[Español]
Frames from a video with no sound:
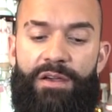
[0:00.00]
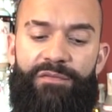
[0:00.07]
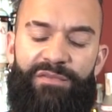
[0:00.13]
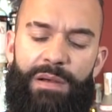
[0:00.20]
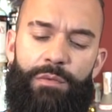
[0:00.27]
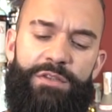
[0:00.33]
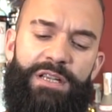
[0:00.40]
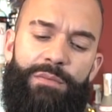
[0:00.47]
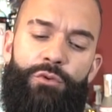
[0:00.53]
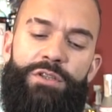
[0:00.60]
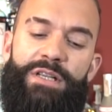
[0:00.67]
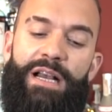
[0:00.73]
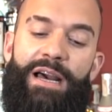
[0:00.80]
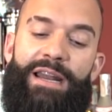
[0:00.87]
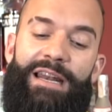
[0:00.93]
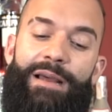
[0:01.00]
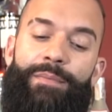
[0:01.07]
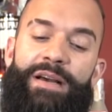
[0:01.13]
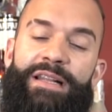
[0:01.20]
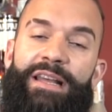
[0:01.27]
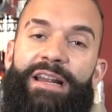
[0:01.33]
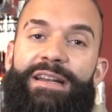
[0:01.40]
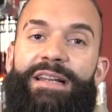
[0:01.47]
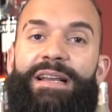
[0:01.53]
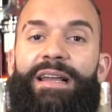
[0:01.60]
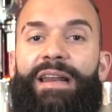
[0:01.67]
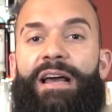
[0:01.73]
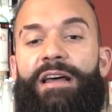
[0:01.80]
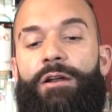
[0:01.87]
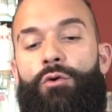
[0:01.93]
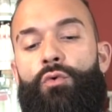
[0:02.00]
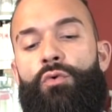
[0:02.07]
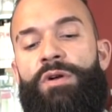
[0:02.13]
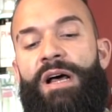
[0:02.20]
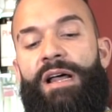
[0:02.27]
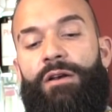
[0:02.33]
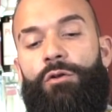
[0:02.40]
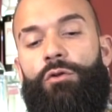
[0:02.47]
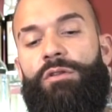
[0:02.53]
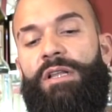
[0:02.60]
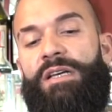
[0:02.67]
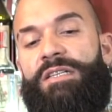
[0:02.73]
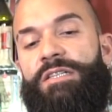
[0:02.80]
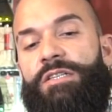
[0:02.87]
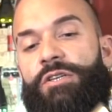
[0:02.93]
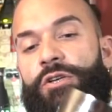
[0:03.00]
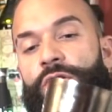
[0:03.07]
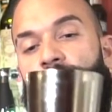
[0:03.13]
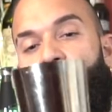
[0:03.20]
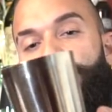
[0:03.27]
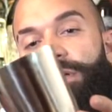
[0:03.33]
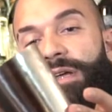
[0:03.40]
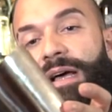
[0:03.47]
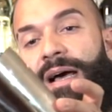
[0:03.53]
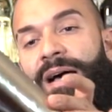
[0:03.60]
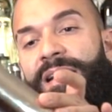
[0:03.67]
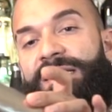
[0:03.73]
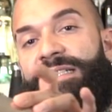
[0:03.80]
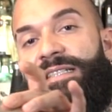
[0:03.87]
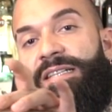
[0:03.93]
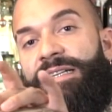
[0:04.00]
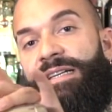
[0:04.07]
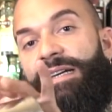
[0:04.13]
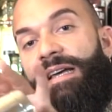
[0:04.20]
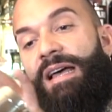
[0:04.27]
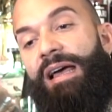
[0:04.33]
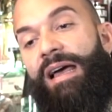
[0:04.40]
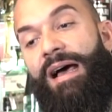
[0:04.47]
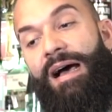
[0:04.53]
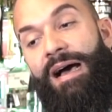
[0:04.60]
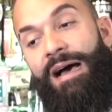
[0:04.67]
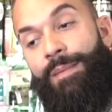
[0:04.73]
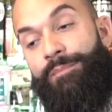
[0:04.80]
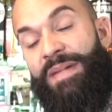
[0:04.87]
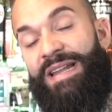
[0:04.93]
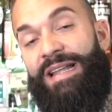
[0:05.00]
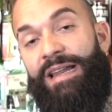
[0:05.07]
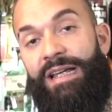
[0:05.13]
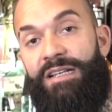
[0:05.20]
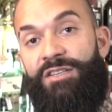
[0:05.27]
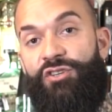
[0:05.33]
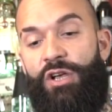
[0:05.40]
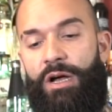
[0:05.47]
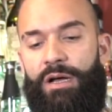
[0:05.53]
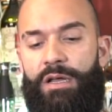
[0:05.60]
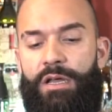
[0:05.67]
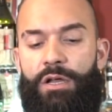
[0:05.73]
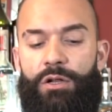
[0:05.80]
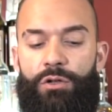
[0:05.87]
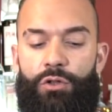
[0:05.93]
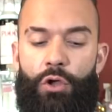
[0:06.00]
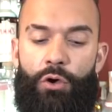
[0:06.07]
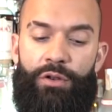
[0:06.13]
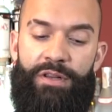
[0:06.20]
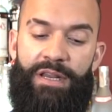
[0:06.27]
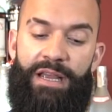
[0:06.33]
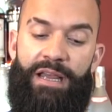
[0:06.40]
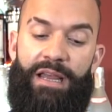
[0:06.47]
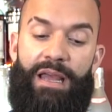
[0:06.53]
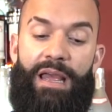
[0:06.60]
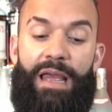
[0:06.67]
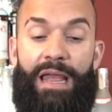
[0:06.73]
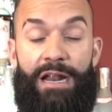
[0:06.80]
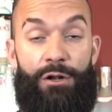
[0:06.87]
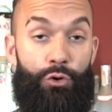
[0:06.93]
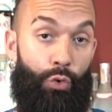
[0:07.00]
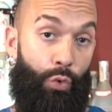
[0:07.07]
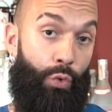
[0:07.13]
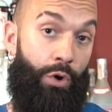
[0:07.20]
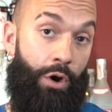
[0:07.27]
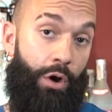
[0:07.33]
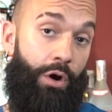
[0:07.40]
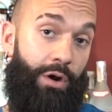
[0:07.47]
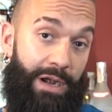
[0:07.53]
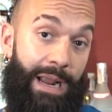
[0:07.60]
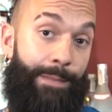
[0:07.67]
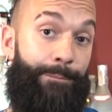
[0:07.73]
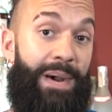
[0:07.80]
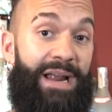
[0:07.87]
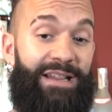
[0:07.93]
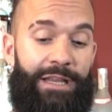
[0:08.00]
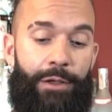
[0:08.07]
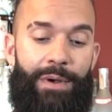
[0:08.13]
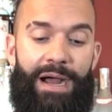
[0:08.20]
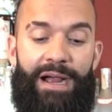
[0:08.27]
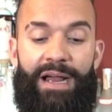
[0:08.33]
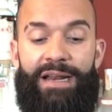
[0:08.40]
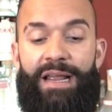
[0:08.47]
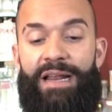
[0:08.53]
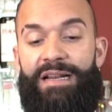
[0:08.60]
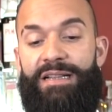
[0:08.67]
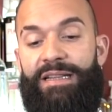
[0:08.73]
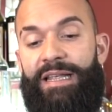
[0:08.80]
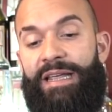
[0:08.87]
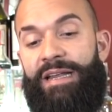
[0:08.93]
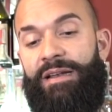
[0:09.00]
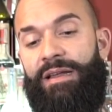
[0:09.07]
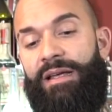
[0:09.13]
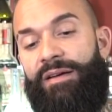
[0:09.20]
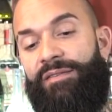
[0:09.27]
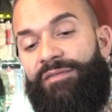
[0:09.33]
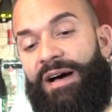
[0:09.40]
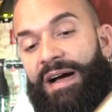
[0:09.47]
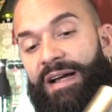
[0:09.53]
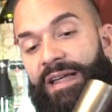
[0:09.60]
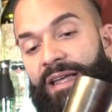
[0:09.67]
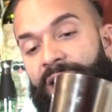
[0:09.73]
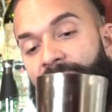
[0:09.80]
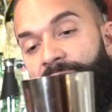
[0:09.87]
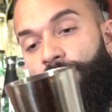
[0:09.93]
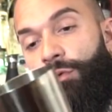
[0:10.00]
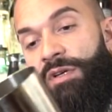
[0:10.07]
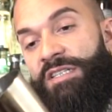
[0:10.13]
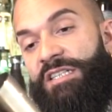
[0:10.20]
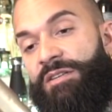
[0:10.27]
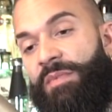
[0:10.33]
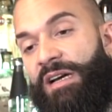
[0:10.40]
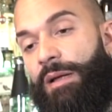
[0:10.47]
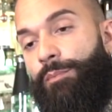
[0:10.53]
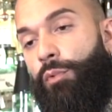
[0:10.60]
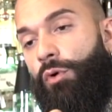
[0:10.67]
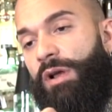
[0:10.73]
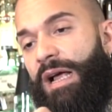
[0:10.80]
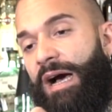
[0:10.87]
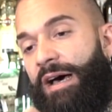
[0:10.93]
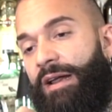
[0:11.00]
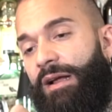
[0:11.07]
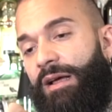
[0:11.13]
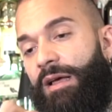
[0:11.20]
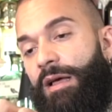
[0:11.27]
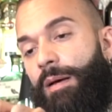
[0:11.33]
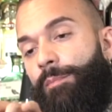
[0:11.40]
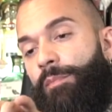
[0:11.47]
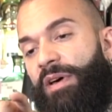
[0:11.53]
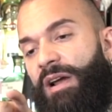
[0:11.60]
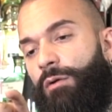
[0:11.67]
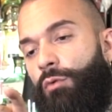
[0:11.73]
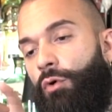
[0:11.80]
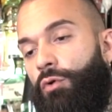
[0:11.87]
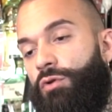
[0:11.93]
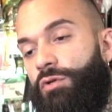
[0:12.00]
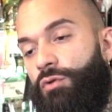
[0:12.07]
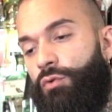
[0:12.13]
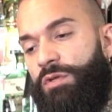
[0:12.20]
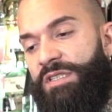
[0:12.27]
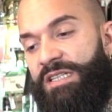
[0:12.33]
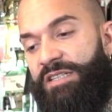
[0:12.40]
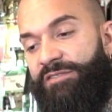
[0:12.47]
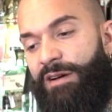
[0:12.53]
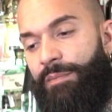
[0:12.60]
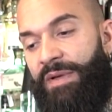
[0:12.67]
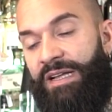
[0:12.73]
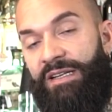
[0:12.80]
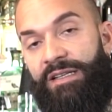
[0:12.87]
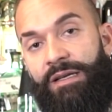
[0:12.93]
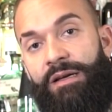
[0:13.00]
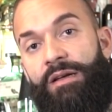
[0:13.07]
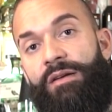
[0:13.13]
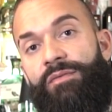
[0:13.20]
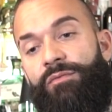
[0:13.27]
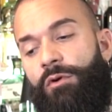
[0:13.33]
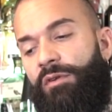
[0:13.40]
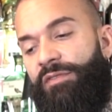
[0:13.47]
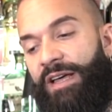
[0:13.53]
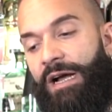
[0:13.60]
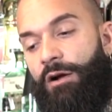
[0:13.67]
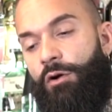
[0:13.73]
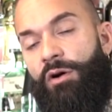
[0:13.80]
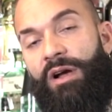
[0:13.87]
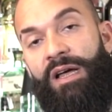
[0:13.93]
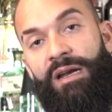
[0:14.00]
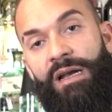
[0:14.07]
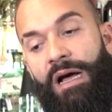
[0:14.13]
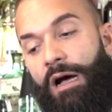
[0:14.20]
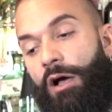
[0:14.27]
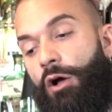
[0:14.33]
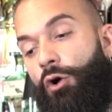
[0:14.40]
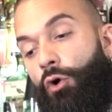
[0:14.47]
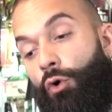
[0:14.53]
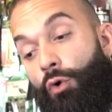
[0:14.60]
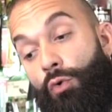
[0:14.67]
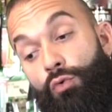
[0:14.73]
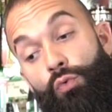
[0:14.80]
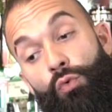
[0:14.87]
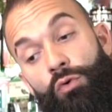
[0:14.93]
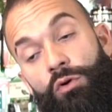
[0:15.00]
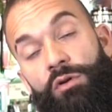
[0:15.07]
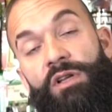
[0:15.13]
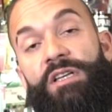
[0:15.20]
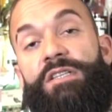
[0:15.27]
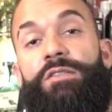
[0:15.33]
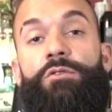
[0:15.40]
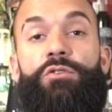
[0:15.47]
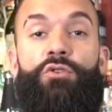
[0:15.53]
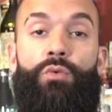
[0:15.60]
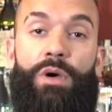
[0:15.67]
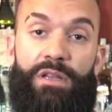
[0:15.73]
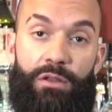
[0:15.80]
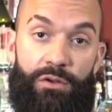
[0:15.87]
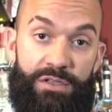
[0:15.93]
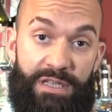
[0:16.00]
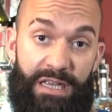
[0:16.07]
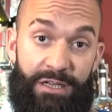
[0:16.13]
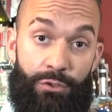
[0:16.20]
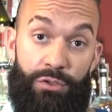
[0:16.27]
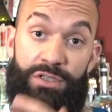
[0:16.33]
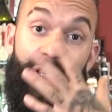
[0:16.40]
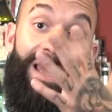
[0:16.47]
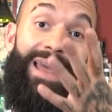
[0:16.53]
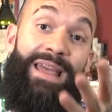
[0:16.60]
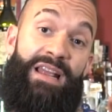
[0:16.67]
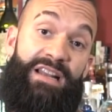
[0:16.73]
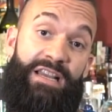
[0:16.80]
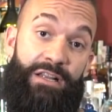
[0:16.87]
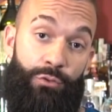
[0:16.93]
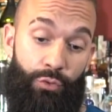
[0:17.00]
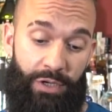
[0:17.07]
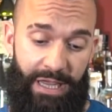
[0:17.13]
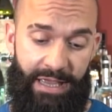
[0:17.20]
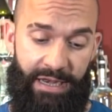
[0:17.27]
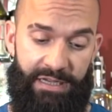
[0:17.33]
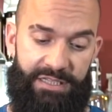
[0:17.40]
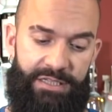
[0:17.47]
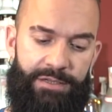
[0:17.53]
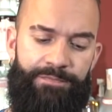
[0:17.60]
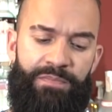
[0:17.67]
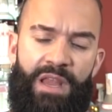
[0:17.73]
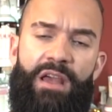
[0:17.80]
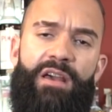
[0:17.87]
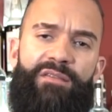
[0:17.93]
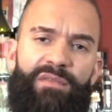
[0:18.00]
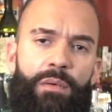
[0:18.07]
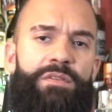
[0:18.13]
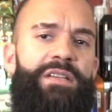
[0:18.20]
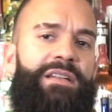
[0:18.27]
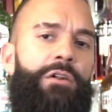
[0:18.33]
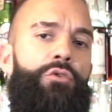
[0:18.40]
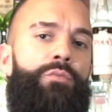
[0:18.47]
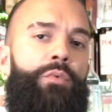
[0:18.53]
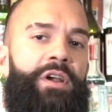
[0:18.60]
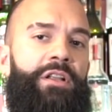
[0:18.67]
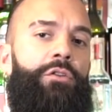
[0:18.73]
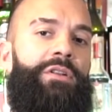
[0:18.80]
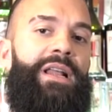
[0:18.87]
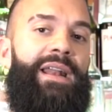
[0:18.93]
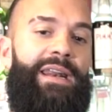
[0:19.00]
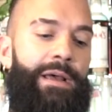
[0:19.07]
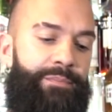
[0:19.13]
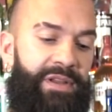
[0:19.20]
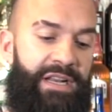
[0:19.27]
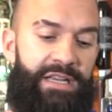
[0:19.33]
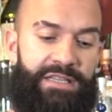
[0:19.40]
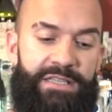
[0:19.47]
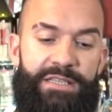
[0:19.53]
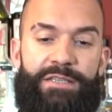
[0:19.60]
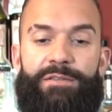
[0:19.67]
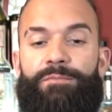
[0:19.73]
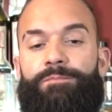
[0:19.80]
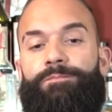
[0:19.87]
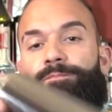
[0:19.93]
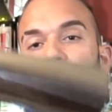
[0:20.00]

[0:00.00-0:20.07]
Vamos a buscar la manera de crear una rotación hace a mi derecha donde el culo, la parte baja del tin, va girando encima del pulgar para luego sucesivamente volver a cogerla con uno de estos cuatro dedos, el que tú quieras. Vamos a darle un poquito de rapidez.